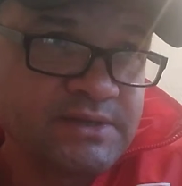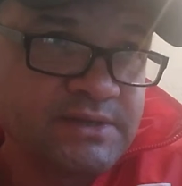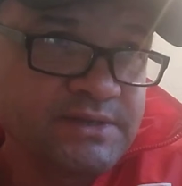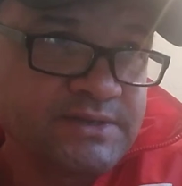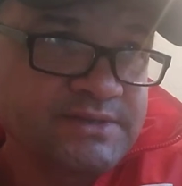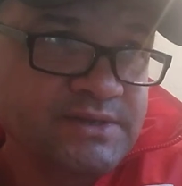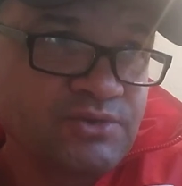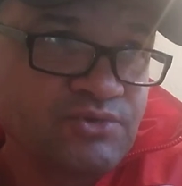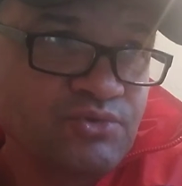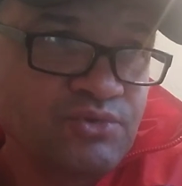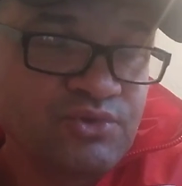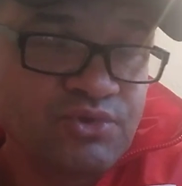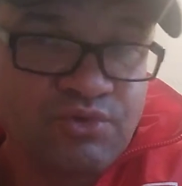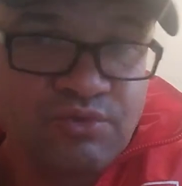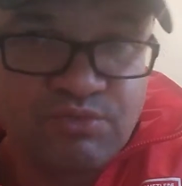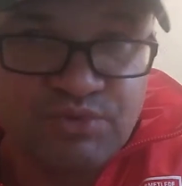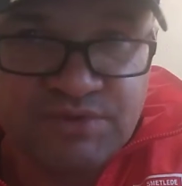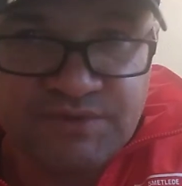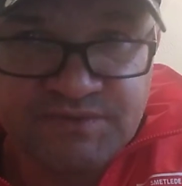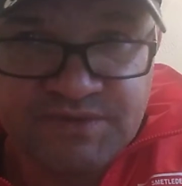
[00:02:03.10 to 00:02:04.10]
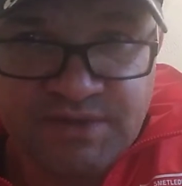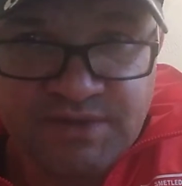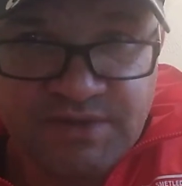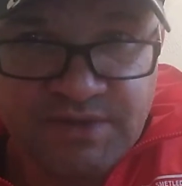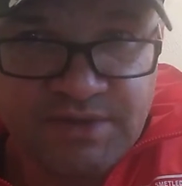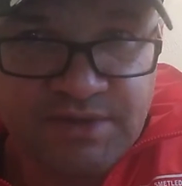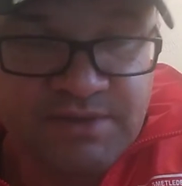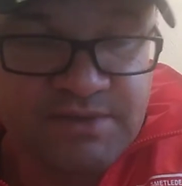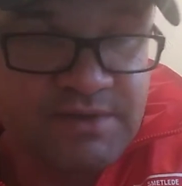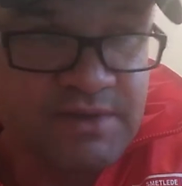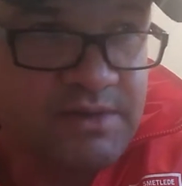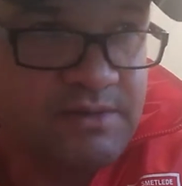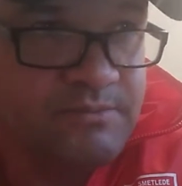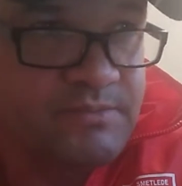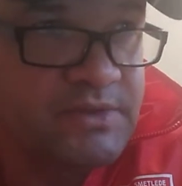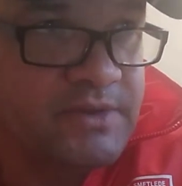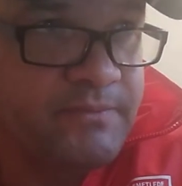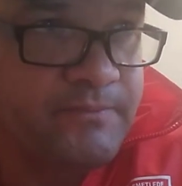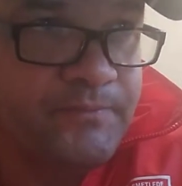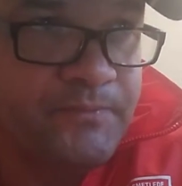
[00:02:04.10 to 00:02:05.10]
она заходит, ее можно взять и
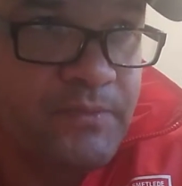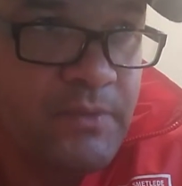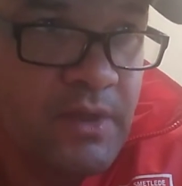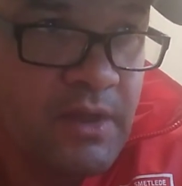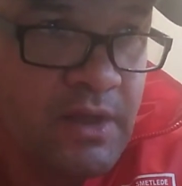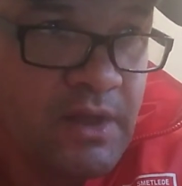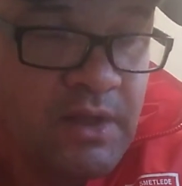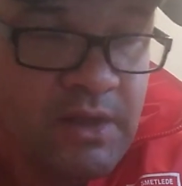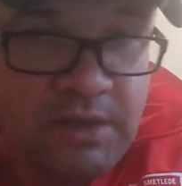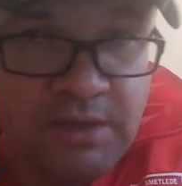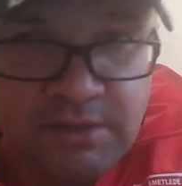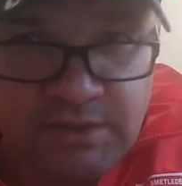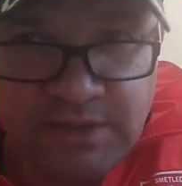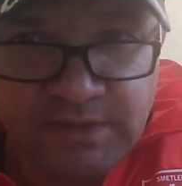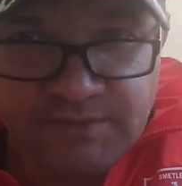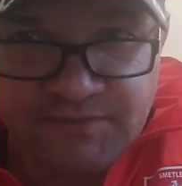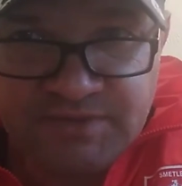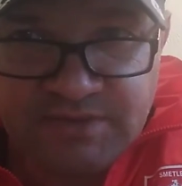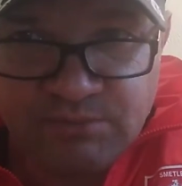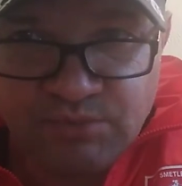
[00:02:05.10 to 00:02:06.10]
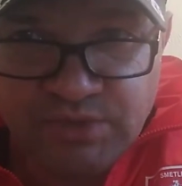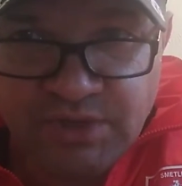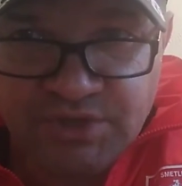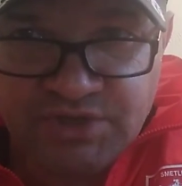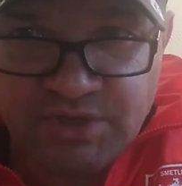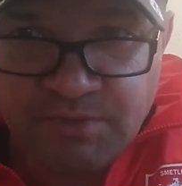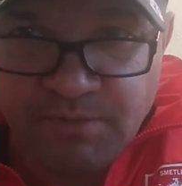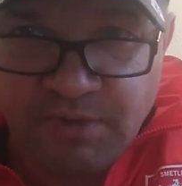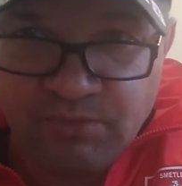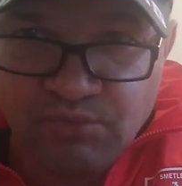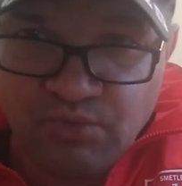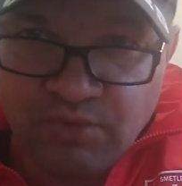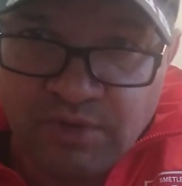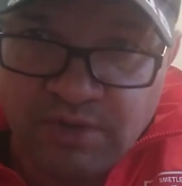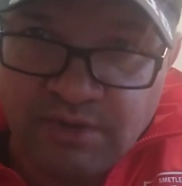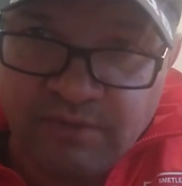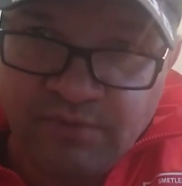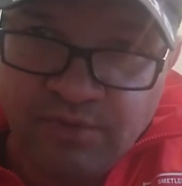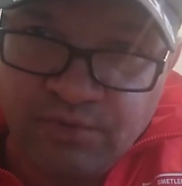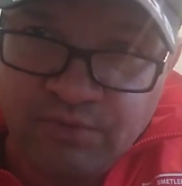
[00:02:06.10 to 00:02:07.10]
одинаром. Там. Ладно, всем удачи, опять
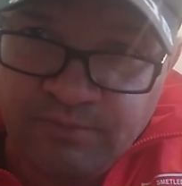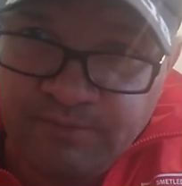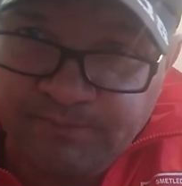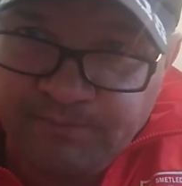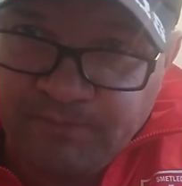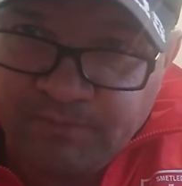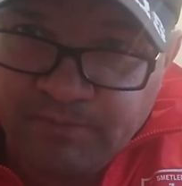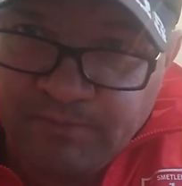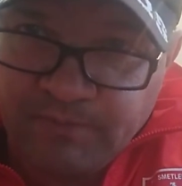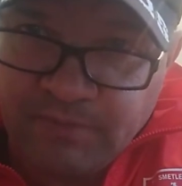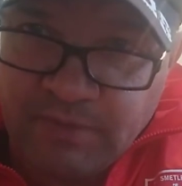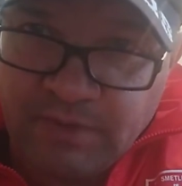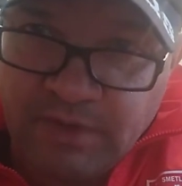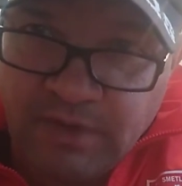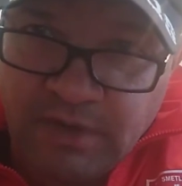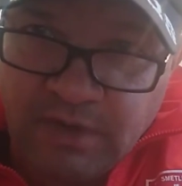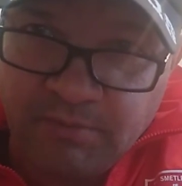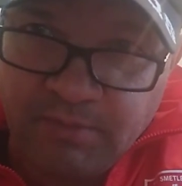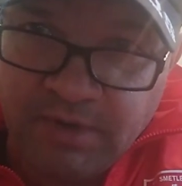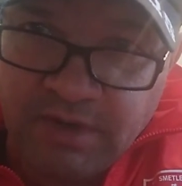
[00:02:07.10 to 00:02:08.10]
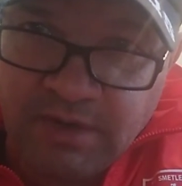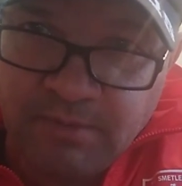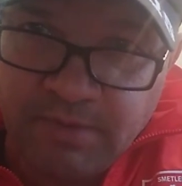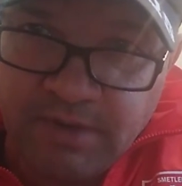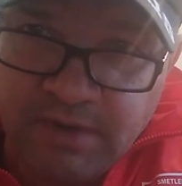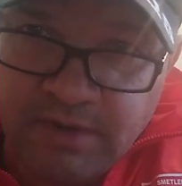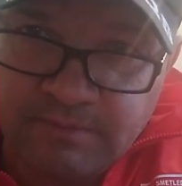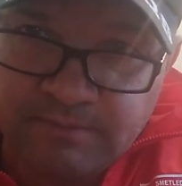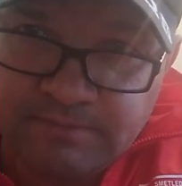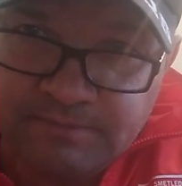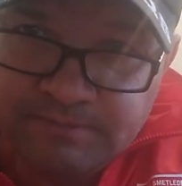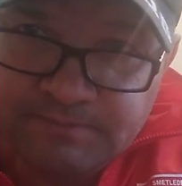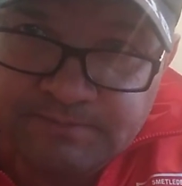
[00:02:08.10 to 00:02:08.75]
много говорю. Пока-пока.